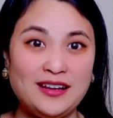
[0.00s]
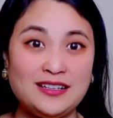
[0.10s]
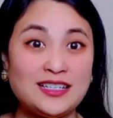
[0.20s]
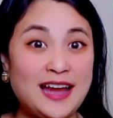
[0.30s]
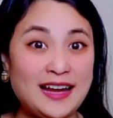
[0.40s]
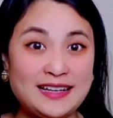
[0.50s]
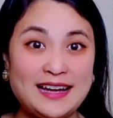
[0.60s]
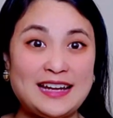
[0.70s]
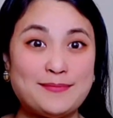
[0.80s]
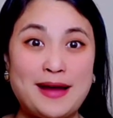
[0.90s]
linh sáng
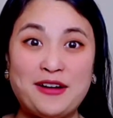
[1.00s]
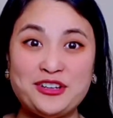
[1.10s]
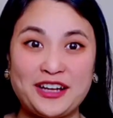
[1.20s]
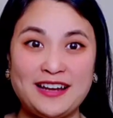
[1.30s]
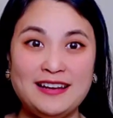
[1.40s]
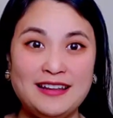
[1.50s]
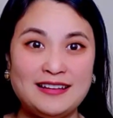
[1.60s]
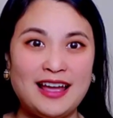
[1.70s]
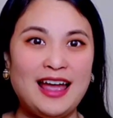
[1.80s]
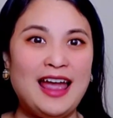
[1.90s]
nay đã báo cho khánh
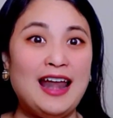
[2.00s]
linh á,